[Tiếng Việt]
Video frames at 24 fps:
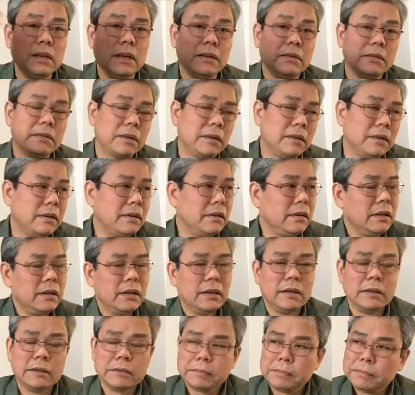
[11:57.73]
nào đó
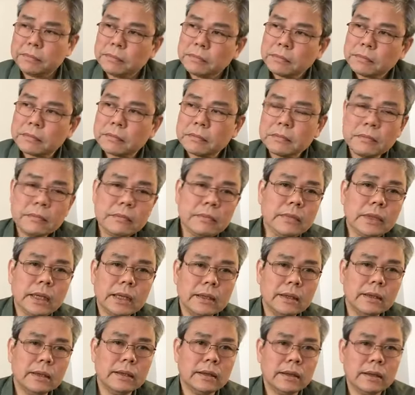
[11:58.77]

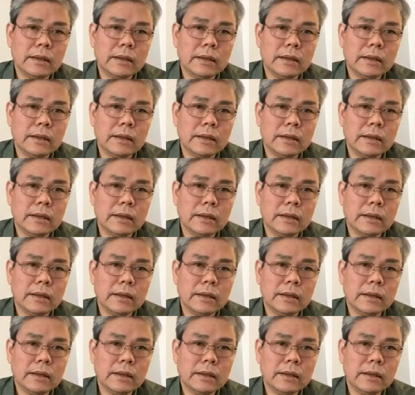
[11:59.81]
uh,